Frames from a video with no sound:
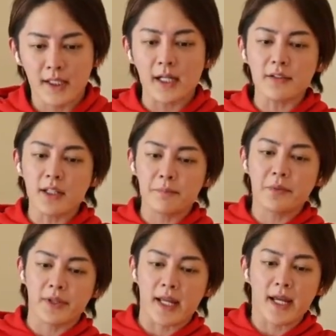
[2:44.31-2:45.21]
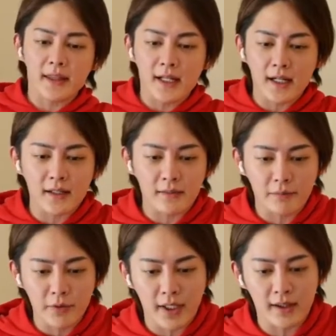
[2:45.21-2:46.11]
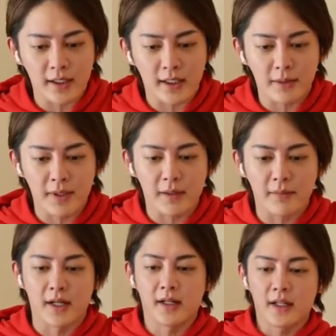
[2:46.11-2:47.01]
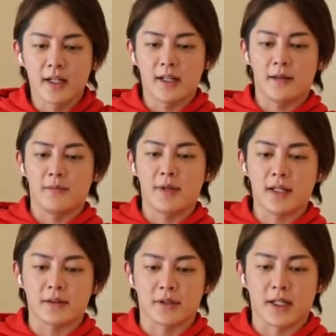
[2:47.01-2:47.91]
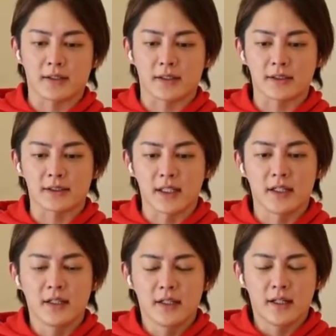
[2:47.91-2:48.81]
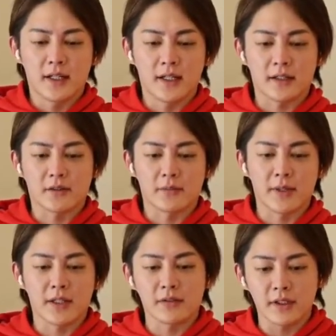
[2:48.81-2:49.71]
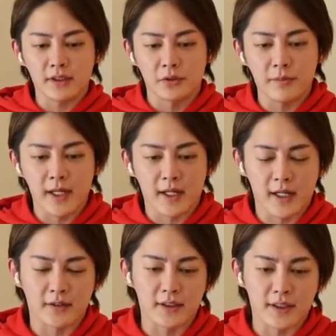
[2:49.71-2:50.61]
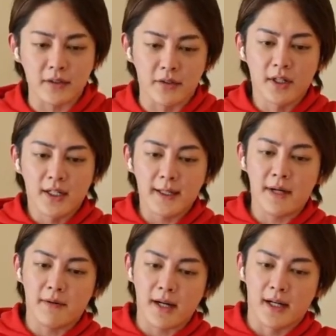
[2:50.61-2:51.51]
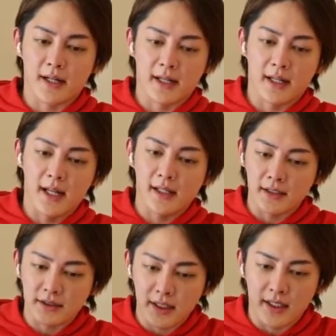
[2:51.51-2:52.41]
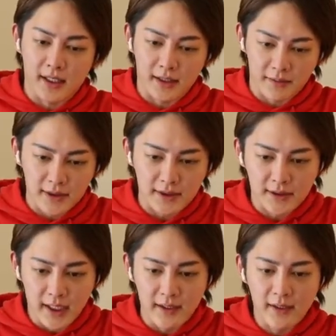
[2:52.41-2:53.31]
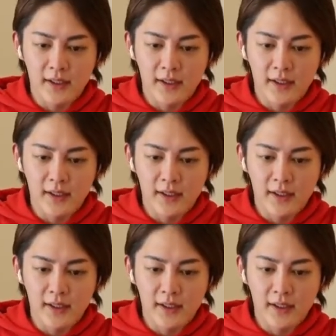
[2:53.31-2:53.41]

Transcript: 逆に一方で、円高も円高でまあまあ、えー、メリットがあってですね、えっ、ー、と、まあ、いろんな側面があるんですけど、今は、え円安になってます。はい。